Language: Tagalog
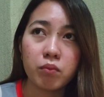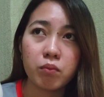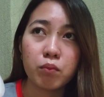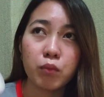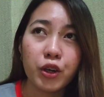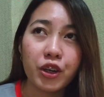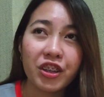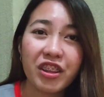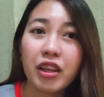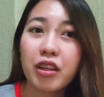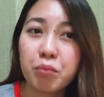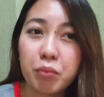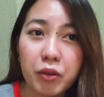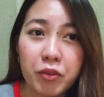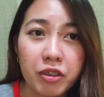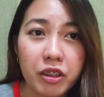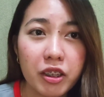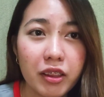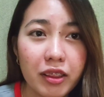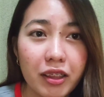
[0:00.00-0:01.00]
more than
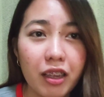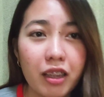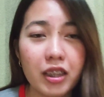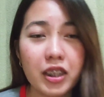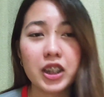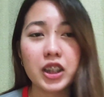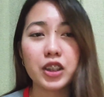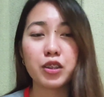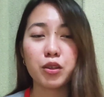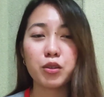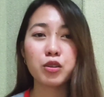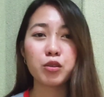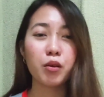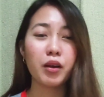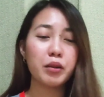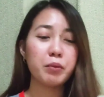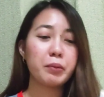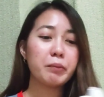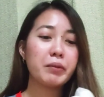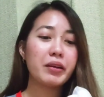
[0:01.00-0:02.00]
15 days. So,
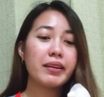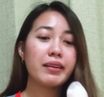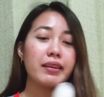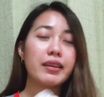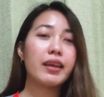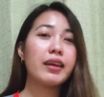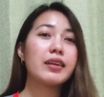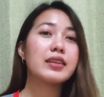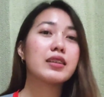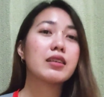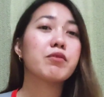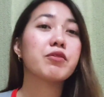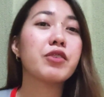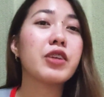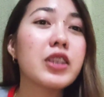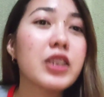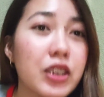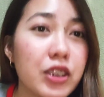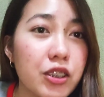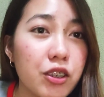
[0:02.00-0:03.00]
ano ba mga nangyari sa
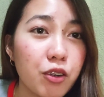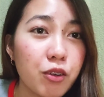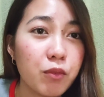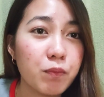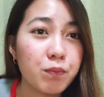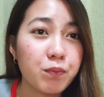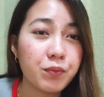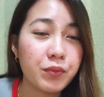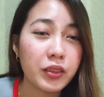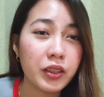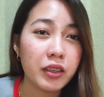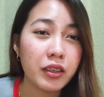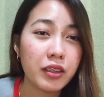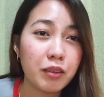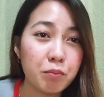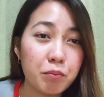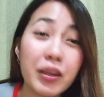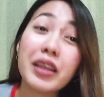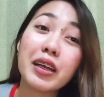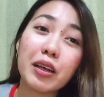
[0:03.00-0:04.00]
face ko?
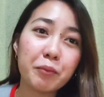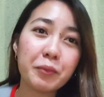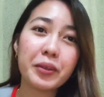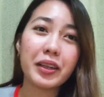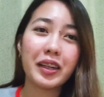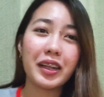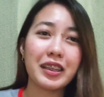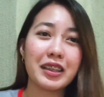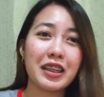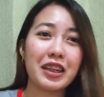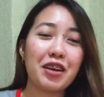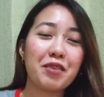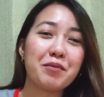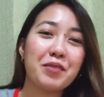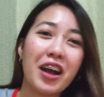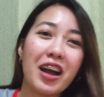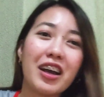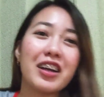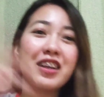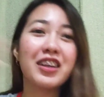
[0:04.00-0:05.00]
Balikan muna natin ang mga